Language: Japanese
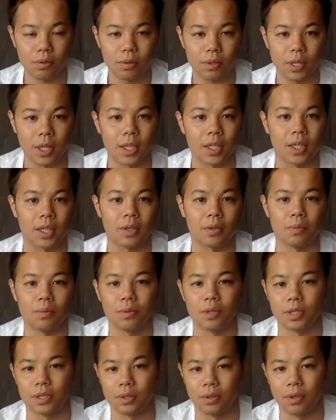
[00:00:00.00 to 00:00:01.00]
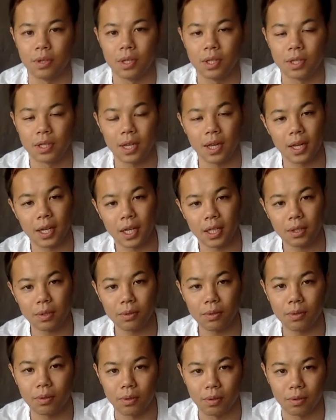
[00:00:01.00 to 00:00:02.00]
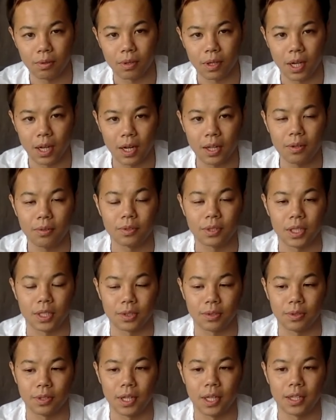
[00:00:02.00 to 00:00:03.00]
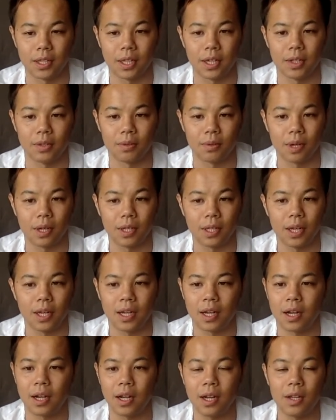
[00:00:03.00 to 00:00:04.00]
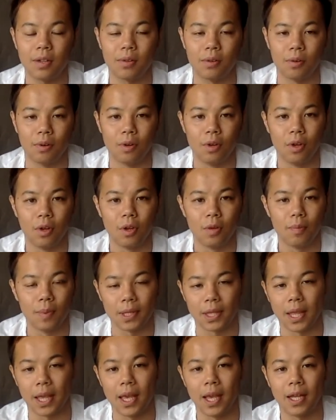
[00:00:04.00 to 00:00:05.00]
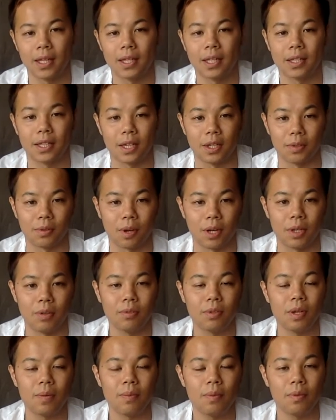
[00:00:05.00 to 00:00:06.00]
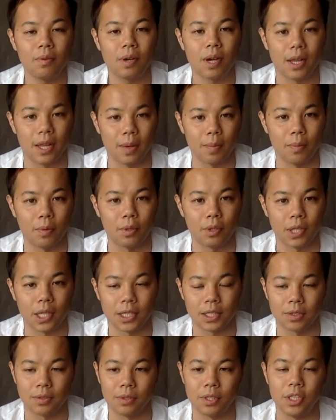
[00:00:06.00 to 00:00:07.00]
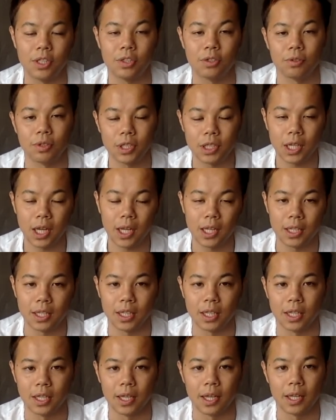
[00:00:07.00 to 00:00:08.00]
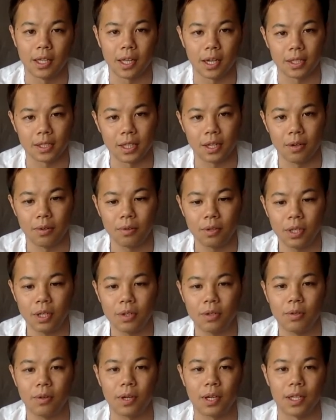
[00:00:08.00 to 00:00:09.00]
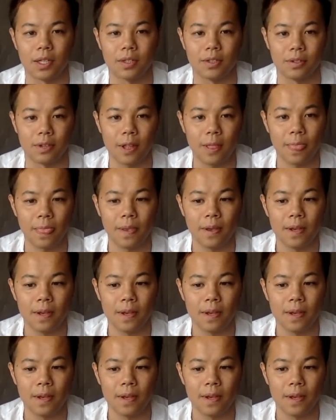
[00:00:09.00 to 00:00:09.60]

多くなってきると思うんですよ誰かとのからのお誘いだったりとか誰かからのまあ、提案だったりとかいろんなものがね僕たちの24時間に、えー、たくさん起きてくるわけですよね